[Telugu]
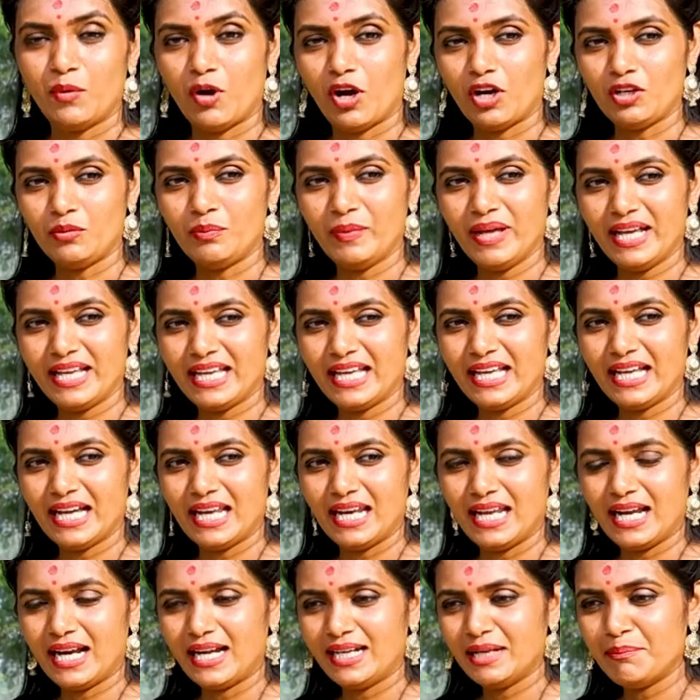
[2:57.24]
పాట్ మేకింగ్
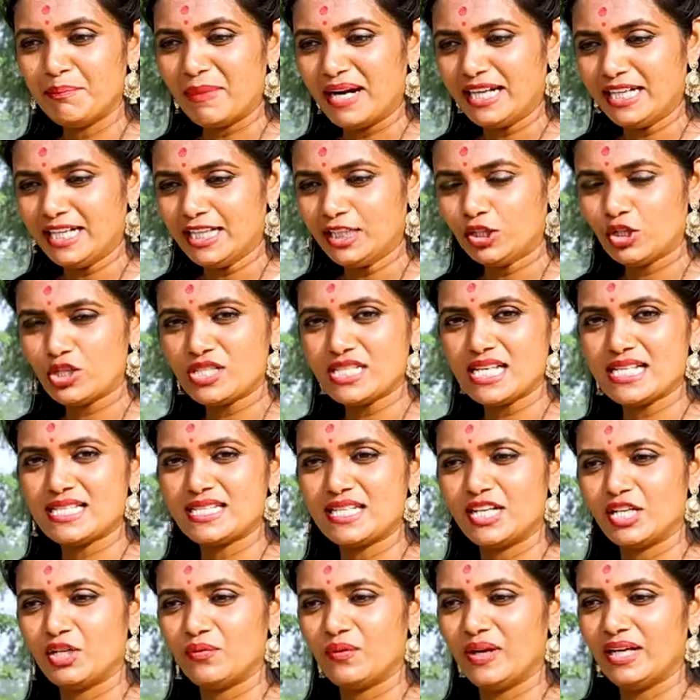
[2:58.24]
అలాగంటే మట్టితో
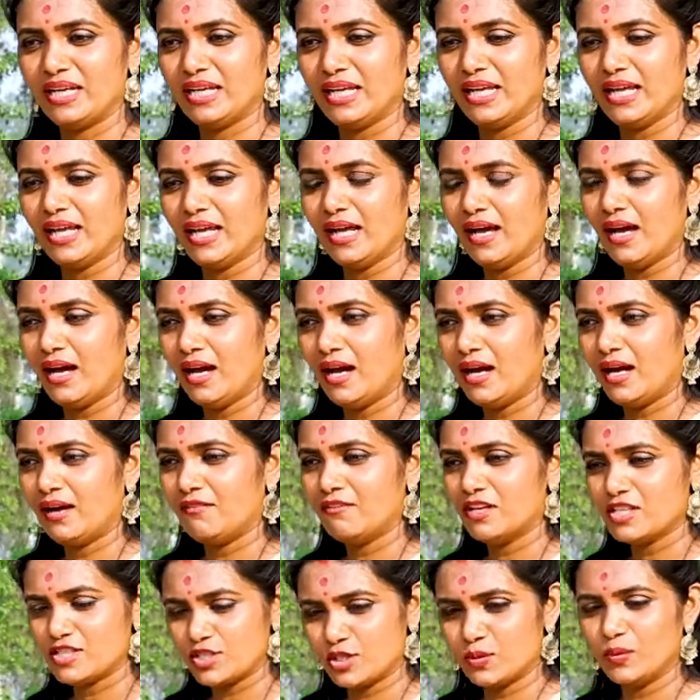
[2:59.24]
చేసినటువంటి ఆ
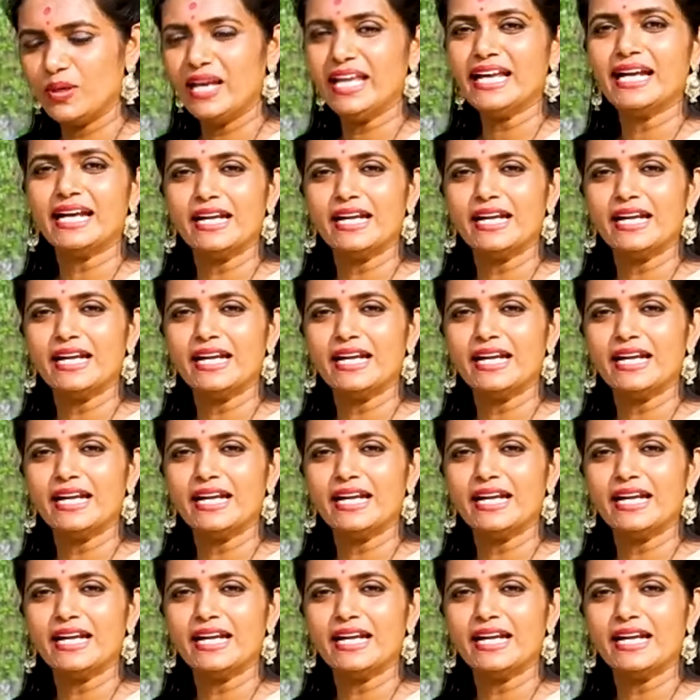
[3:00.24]
వస్తువులే